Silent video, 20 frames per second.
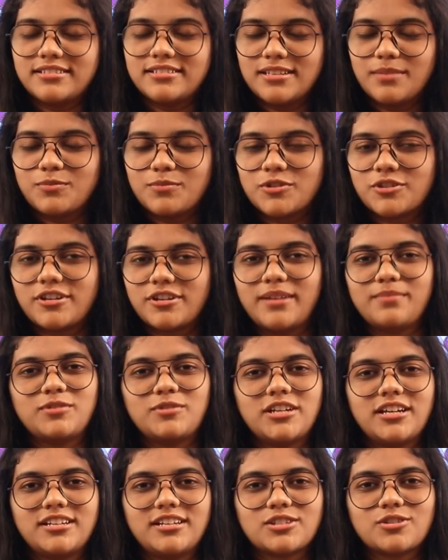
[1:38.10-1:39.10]
సబ్స్క్రైబ్
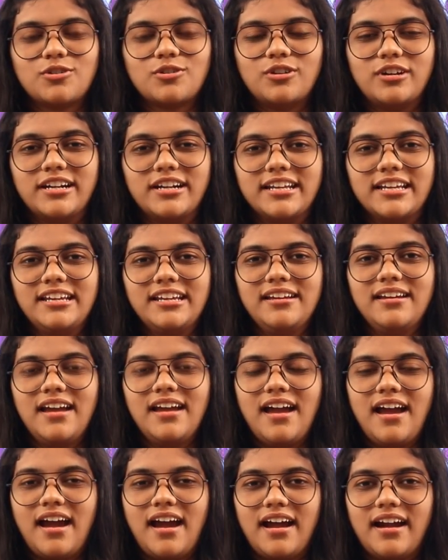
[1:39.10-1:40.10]
చేసుకోండి
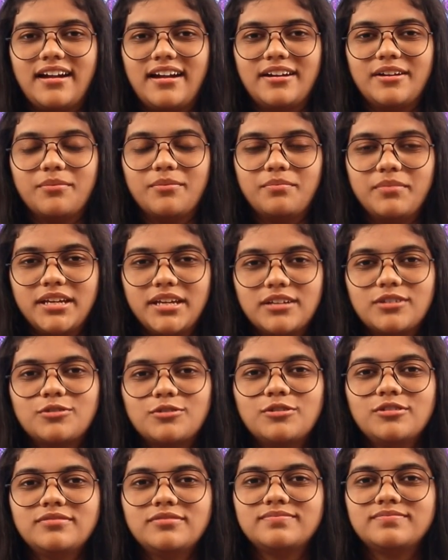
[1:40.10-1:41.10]
అండ్
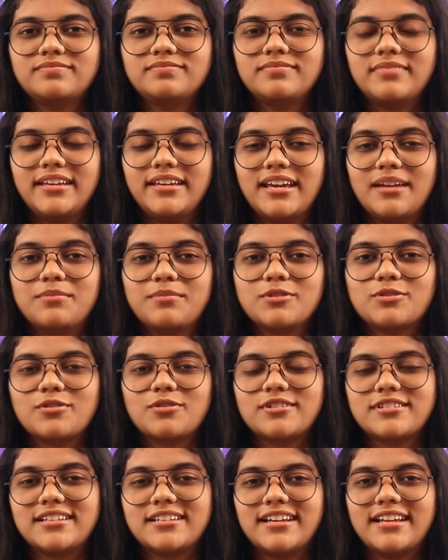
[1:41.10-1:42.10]
మీకు ఈ
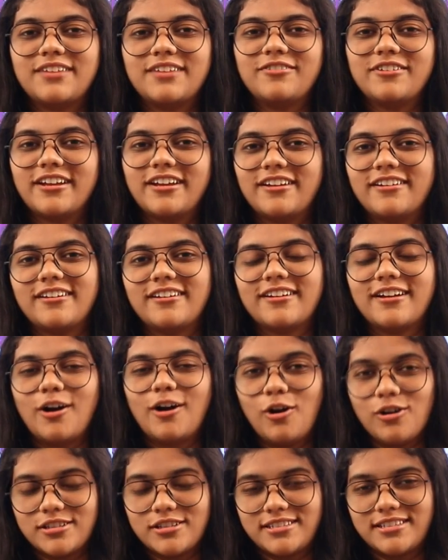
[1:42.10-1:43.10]
ఎపిసోడ్స్ అనేవి
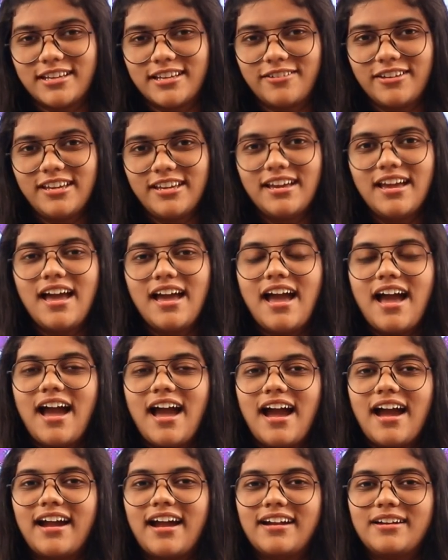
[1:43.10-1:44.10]
రెగ్యులర్గా వస్తాయి
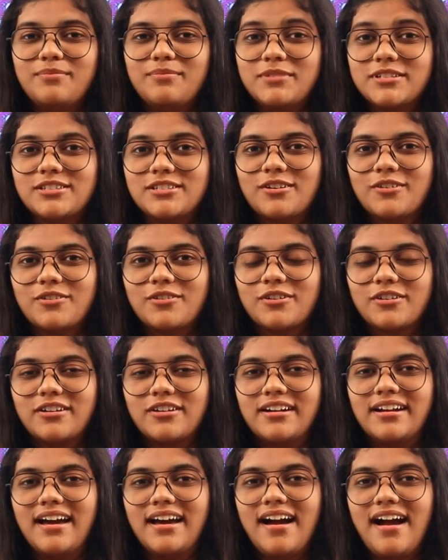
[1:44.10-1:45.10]
అండ్ మిస్
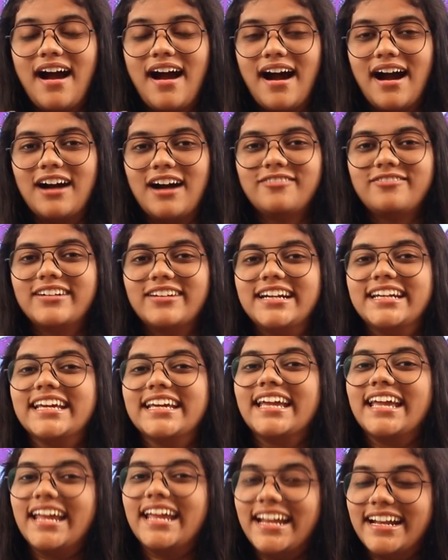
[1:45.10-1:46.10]
అవ్వకుండా హాఫ్
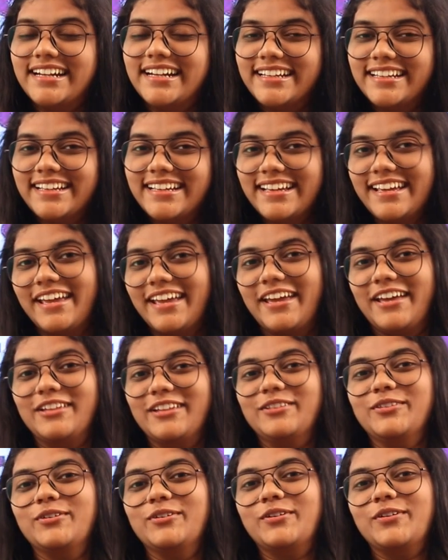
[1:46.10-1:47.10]
అంటే ఏంటి
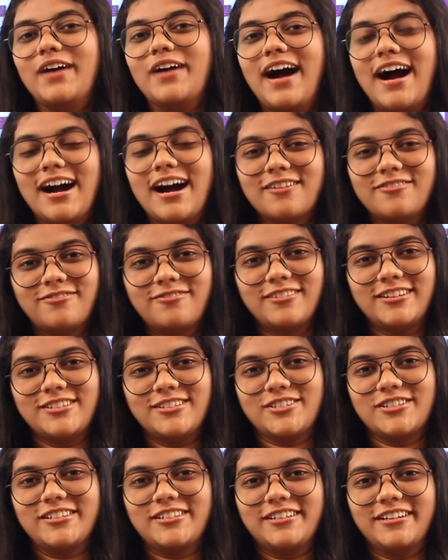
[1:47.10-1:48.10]
ఎందుకు హాఫ్
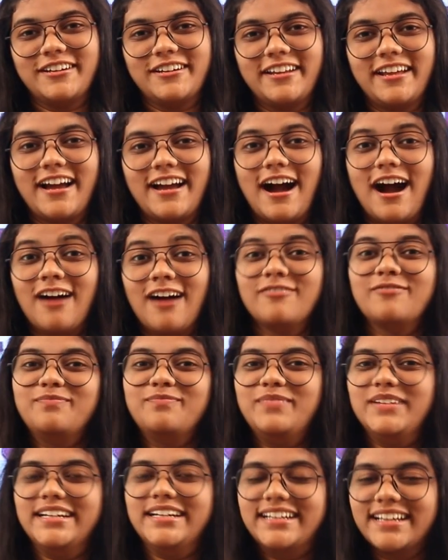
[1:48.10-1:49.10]
ఇంజనీరింగ్ హాఫ్
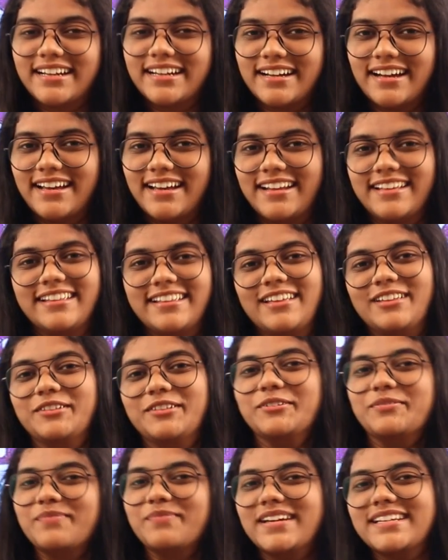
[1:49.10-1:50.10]
బీటెక్ అనేది
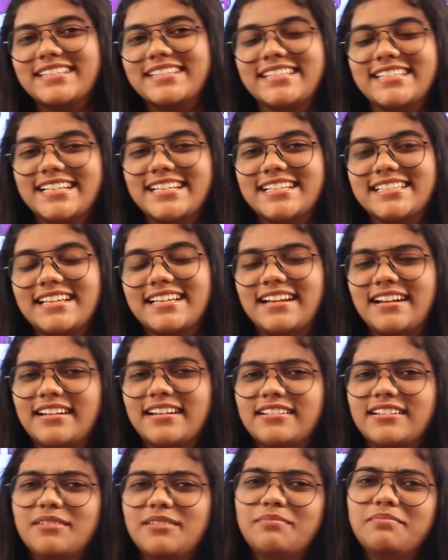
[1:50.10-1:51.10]
ఎందుకు మెన్షన్ చేశాను
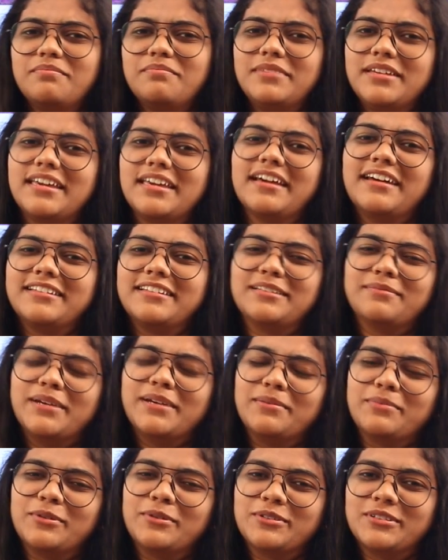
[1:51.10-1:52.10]
అనేది మీకే
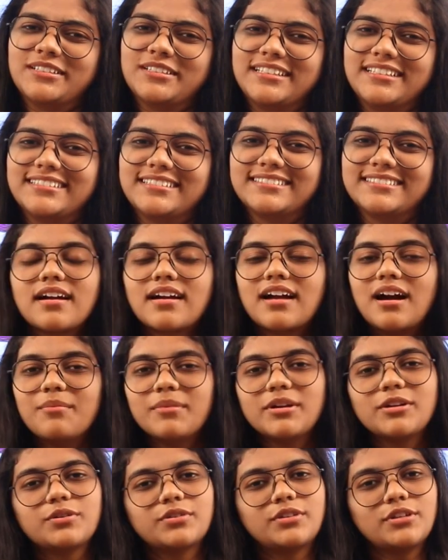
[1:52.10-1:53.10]
అర్థమైపోతుంది
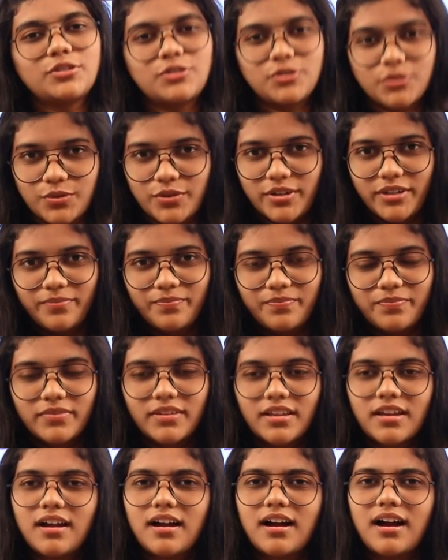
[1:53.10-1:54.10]
కమింగ్ టు ద స్టోరీ
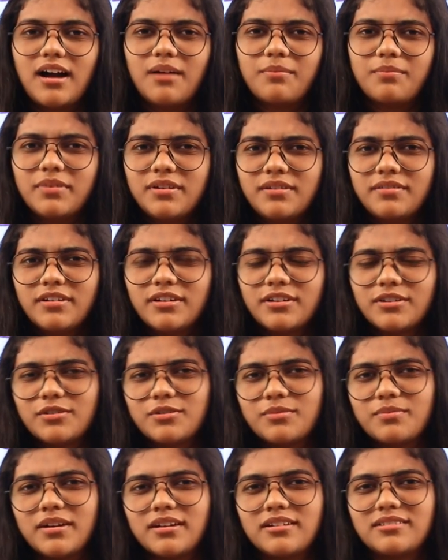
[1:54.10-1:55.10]
అప్పటి
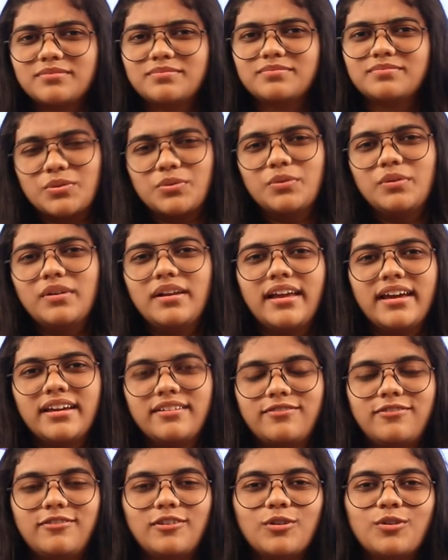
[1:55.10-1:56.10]
వరకు మనం స్కూల్
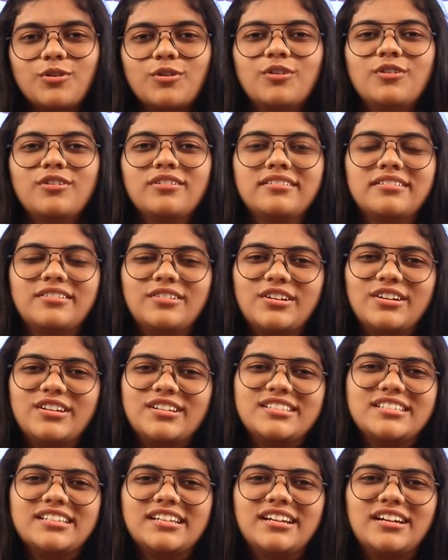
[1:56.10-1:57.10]
లైఫ్లో
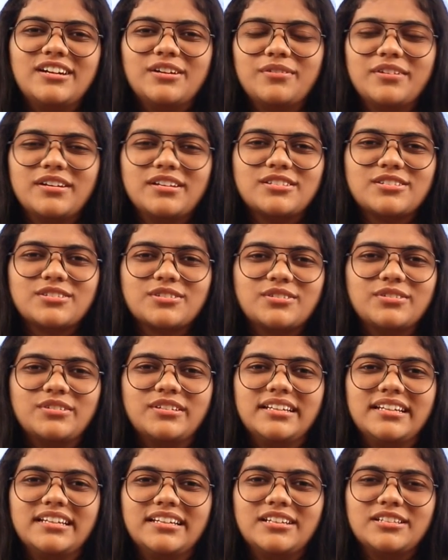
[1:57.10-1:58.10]
రెండు జడ్లు
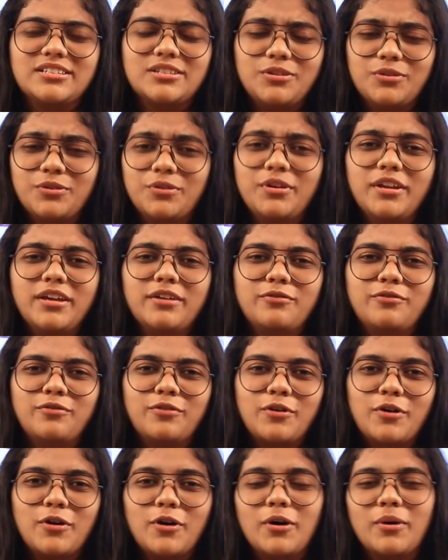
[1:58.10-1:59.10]
వేసుకుని
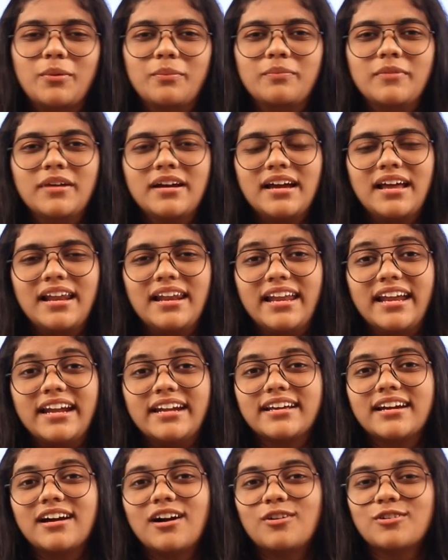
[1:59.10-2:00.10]
యూనిఫామ్
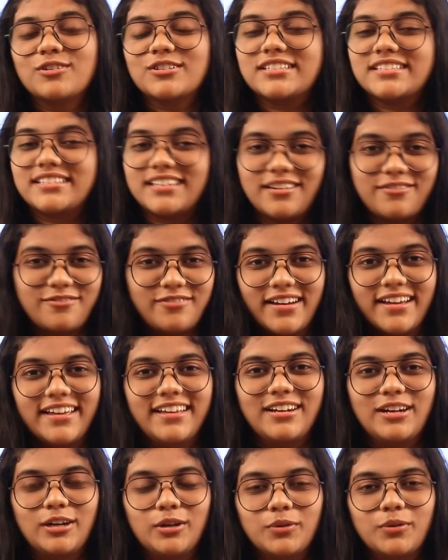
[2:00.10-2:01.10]
లేట్గా వస్తే
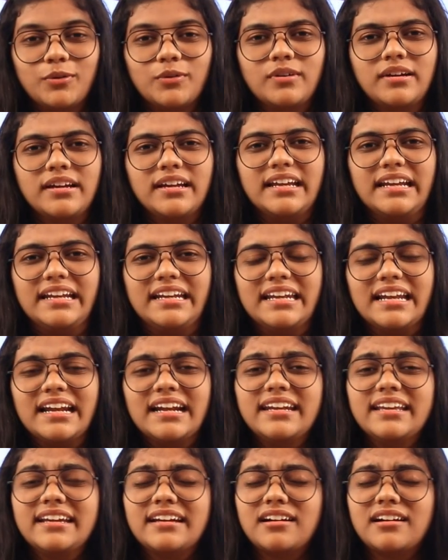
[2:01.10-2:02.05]
ఫైన్లు ఇట్లాంటి